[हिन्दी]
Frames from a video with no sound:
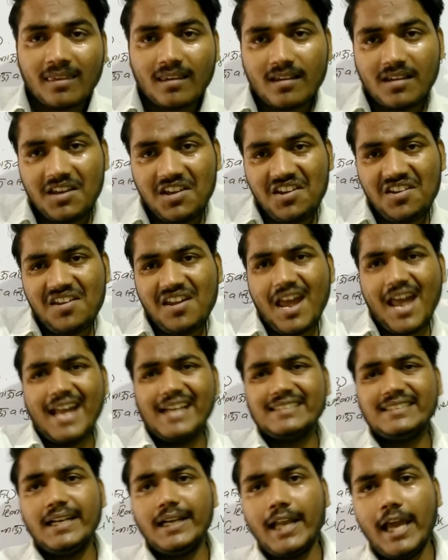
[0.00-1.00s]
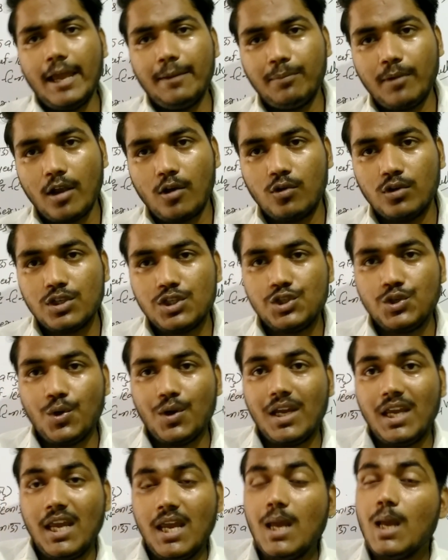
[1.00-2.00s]
कि ऐसे टाइप के गुड्स
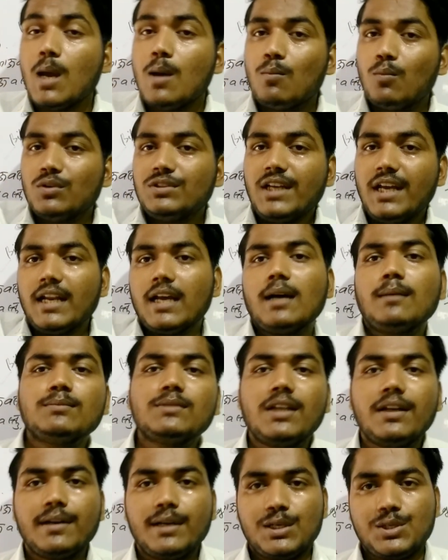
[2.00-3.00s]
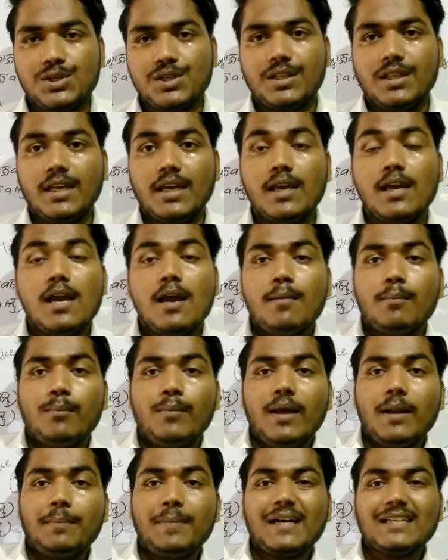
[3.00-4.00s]
जो कि मुझे इनकम जनरेशन दे
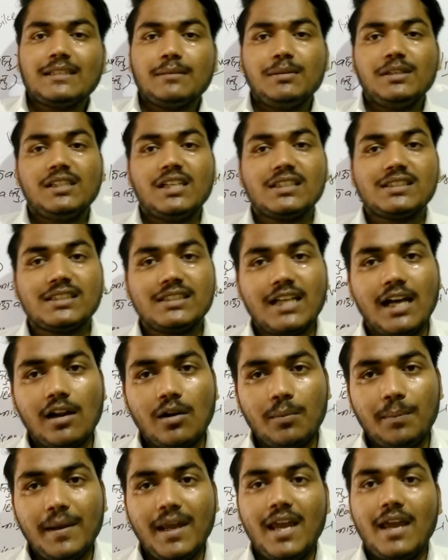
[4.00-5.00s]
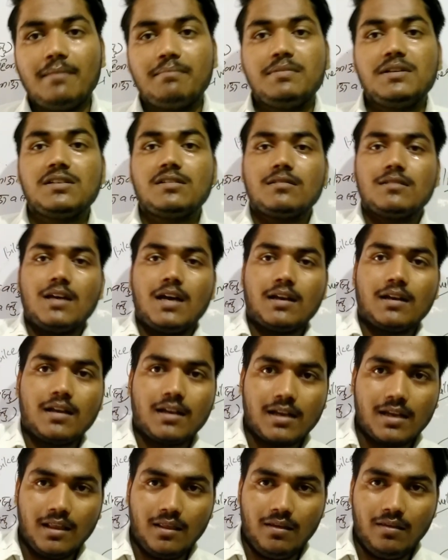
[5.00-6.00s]
मेरे पास अभी दस हज़ार रुपए हैं बीस हज़ार
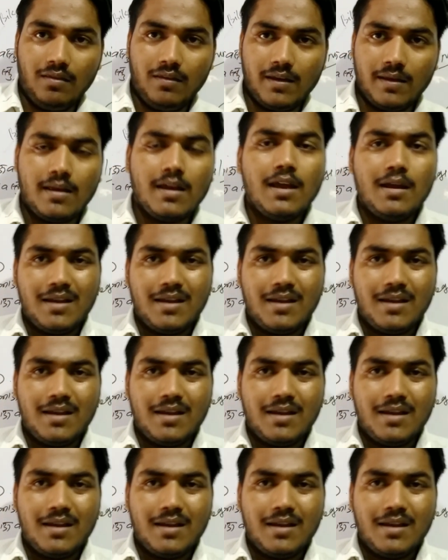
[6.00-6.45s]
करके दे दें